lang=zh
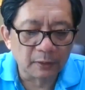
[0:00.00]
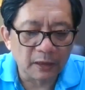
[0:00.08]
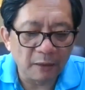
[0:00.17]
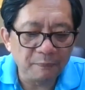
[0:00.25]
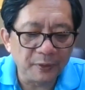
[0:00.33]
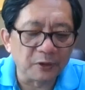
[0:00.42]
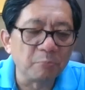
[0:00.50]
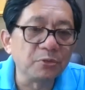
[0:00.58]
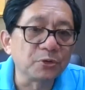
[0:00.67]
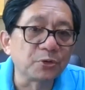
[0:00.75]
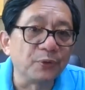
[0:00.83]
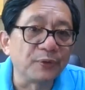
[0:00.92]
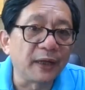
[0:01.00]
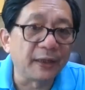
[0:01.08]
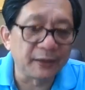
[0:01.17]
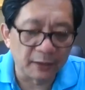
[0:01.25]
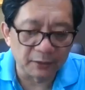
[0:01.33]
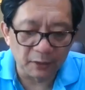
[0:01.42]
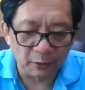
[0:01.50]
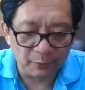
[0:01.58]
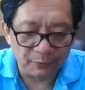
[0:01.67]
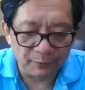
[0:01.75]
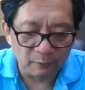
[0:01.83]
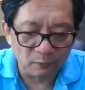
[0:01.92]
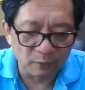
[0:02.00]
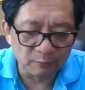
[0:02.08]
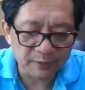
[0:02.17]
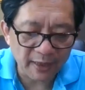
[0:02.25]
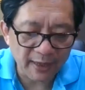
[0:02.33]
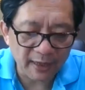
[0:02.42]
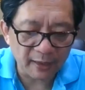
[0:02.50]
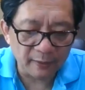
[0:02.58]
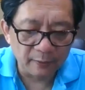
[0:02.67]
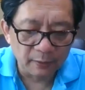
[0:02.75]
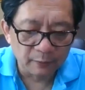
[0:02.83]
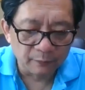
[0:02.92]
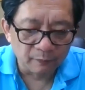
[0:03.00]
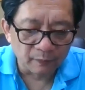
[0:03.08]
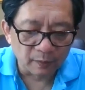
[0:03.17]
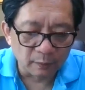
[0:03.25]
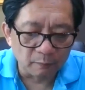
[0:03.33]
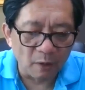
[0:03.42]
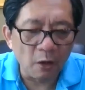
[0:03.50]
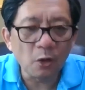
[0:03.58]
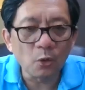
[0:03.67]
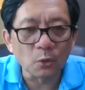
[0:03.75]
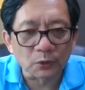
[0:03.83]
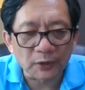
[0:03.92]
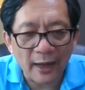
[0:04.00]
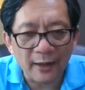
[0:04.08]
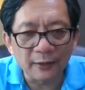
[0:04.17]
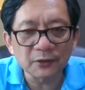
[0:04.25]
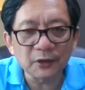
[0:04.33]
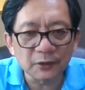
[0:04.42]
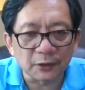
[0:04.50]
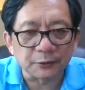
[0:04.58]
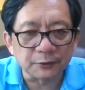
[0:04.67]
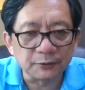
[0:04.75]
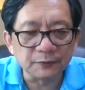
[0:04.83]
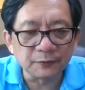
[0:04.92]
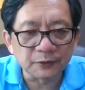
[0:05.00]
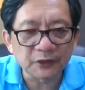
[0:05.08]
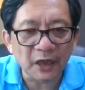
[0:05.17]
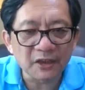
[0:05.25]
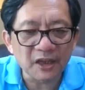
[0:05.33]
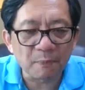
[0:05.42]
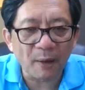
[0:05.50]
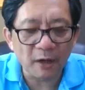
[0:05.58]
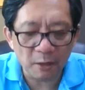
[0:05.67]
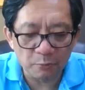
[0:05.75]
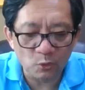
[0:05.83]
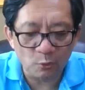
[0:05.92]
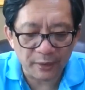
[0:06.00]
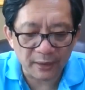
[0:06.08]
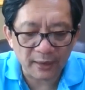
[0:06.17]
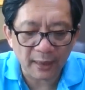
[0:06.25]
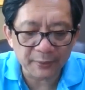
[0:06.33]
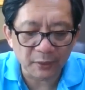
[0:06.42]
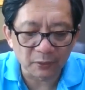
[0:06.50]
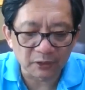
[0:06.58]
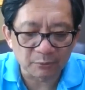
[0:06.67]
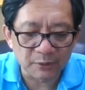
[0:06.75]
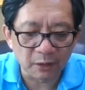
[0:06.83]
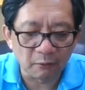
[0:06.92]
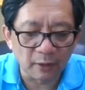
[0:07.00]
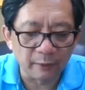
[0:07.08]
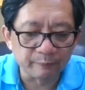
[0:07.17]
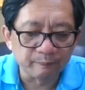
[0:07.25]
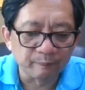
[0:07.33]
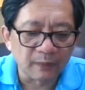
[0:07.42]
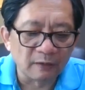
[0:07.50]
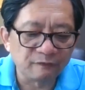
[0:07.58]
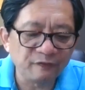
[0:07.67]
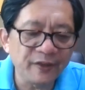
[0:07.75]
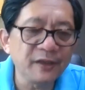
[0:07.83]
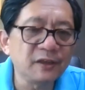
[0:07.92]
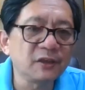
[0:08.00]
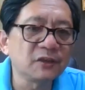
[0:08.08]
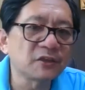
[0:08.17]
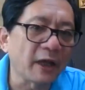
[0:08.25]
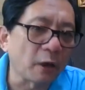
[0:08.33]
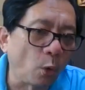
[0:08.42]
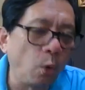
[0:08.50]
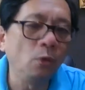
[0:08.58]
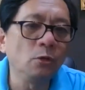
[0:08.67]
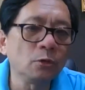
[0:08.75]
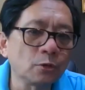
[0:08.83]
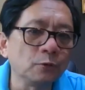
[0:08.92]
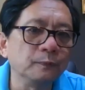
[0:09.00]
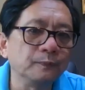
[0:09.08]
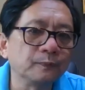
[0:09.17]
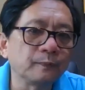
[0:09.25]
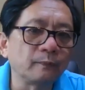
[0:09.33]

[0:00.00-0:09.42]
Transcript: 根本就不存在这个定论。我们再看蒙古当地的上夜班的牧民看到的什么情况？飞机在空中，